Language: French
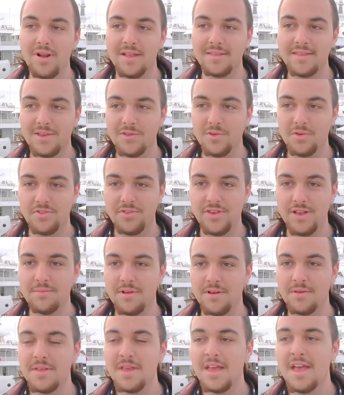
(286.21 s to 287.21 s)
l'intrigue du
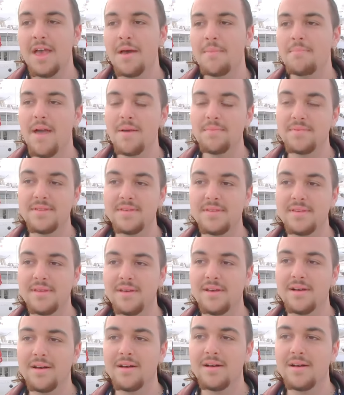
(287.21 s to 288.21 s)
film, même si
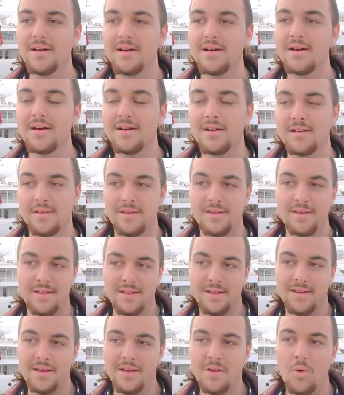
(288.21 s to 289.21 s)
euh,
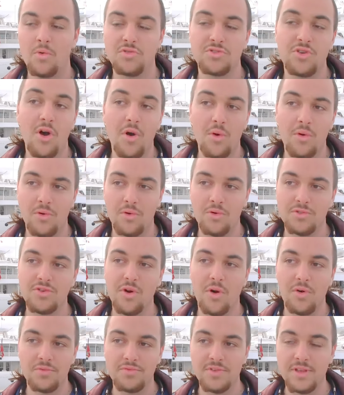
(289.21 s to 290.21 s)
on
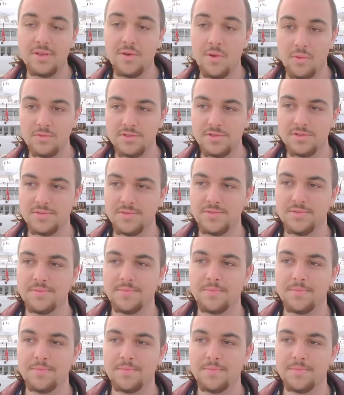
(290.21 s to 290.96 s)
s'en rend vite compte.